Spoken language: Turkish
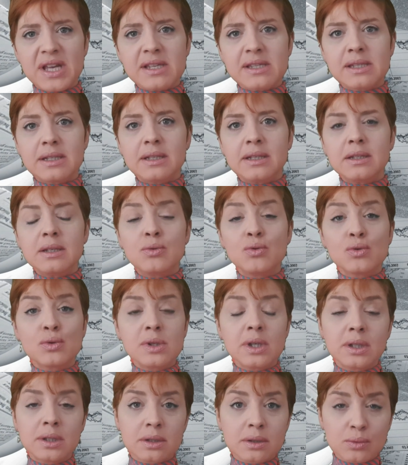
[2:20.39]
benzine de
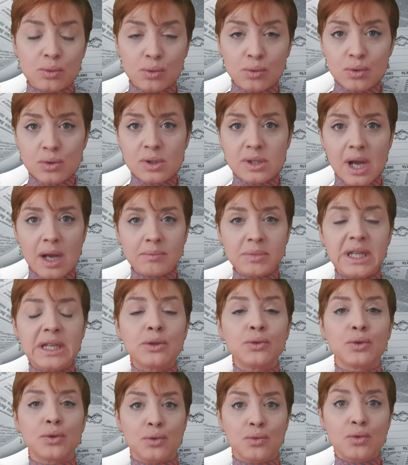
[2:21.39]
%49 zam
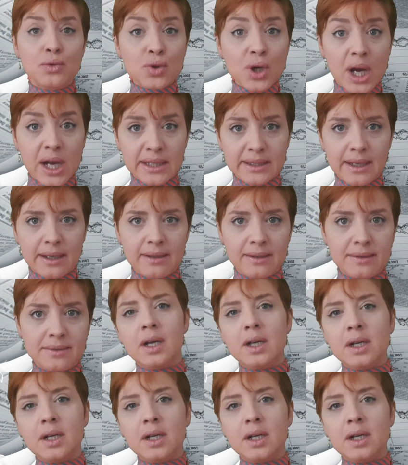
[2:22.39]
geliyor 3 ayda.